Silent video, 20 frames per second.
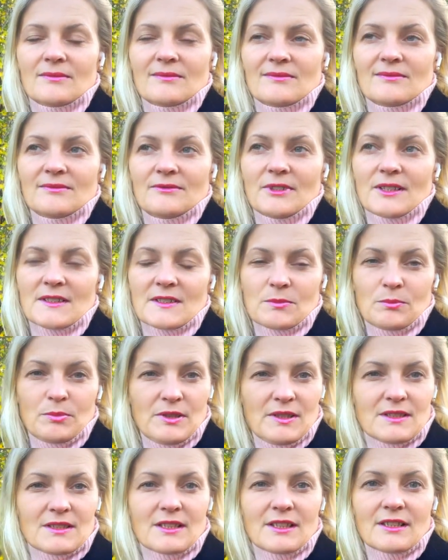вас
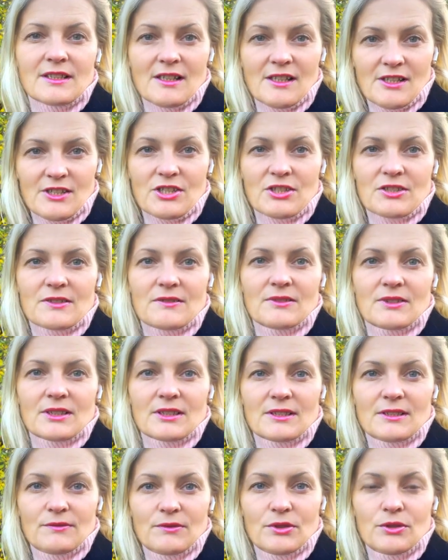быстро и
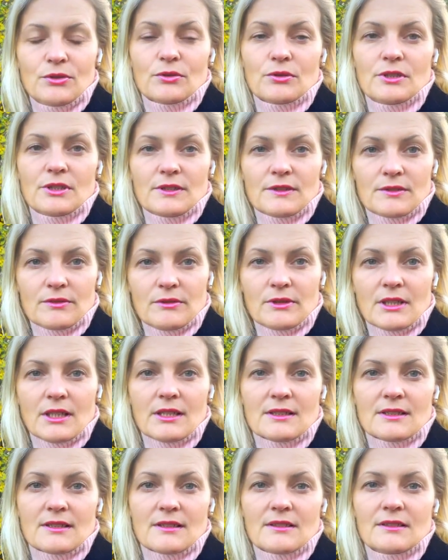качественно доведет до
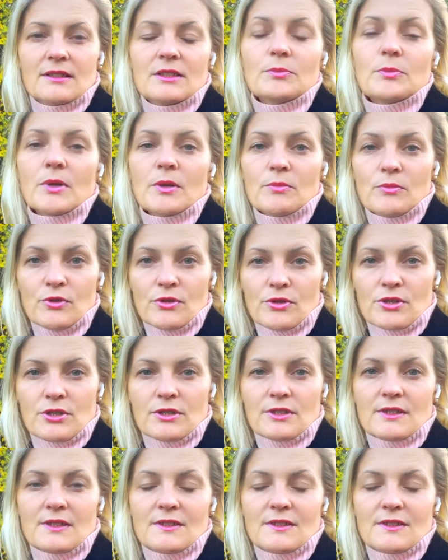результата и поможет